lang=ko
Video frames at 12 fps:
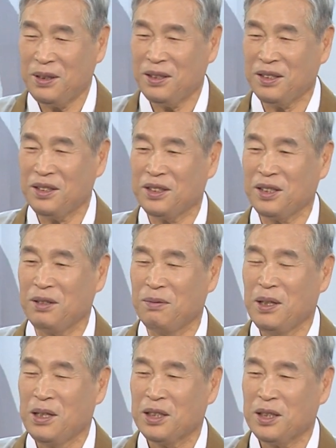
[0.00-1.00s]
그럴 것처럼
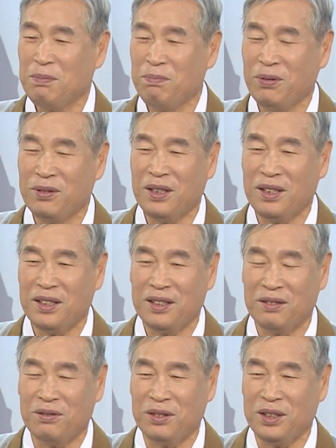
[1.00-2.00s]
신분을
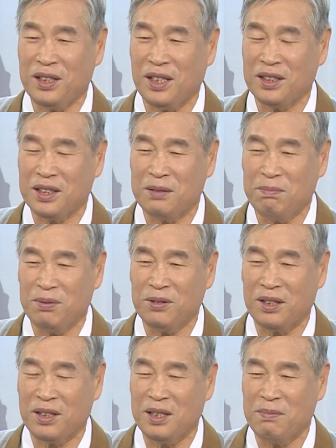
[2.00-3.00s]
우리가
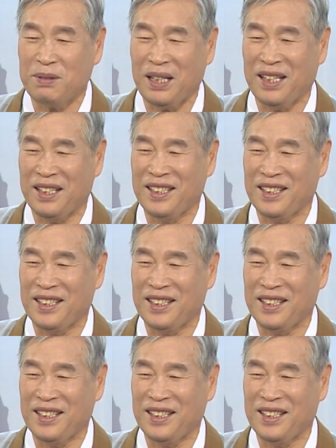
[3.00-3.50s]
신분을 검사하는